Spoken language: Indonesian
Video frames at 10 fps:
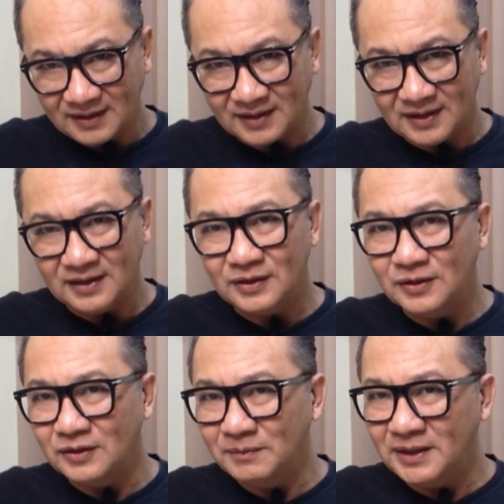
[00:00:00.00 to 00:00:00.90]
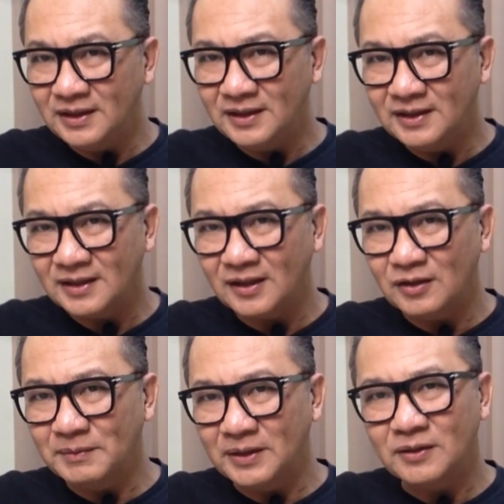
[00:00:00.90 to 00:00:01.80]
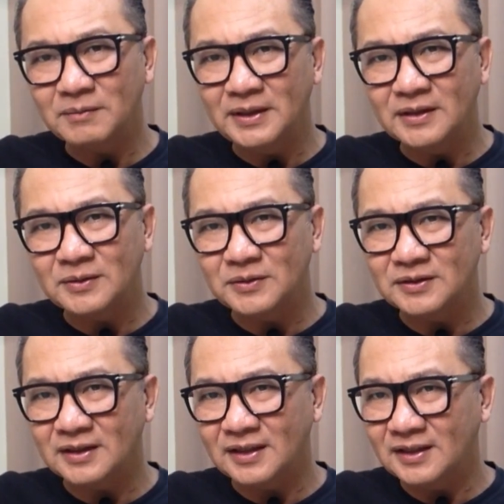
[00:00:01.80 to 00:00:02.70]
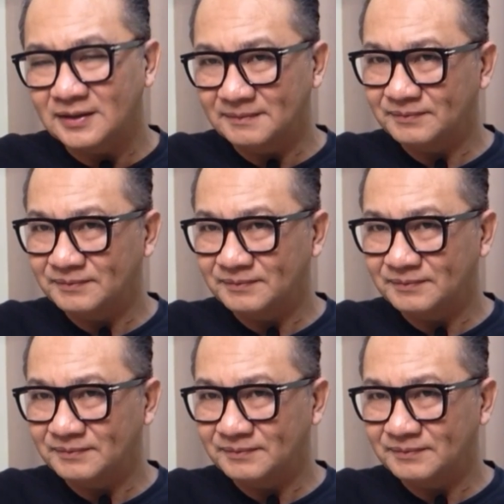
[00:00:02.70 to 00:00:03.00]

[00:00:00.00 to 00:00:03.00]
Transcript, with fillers: Ya, do mi kalau minor mi-nya turun setengah.